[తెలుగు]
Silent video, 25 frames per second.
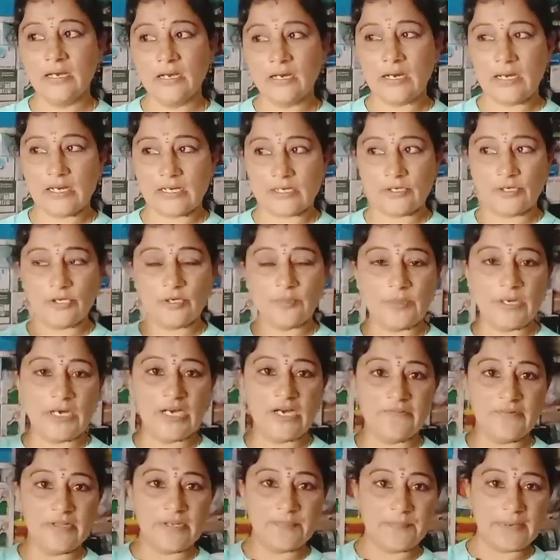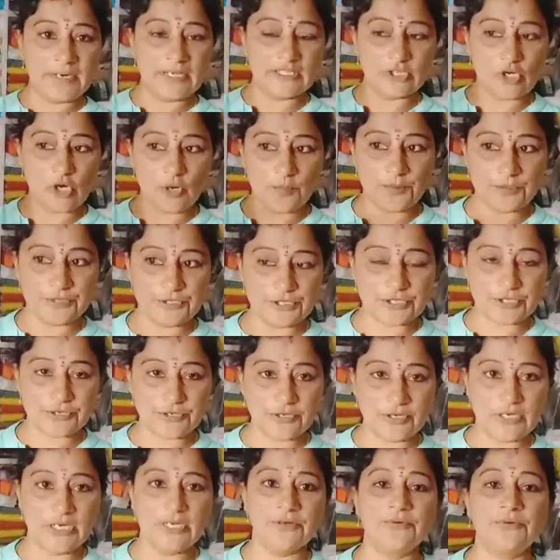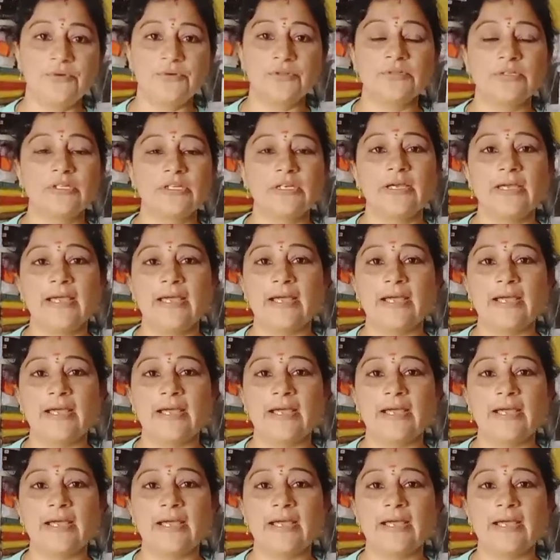కరెక్ట్గా మహావీర్ ప్లాజా ఆపోజిట్లోనే ఉంటుంది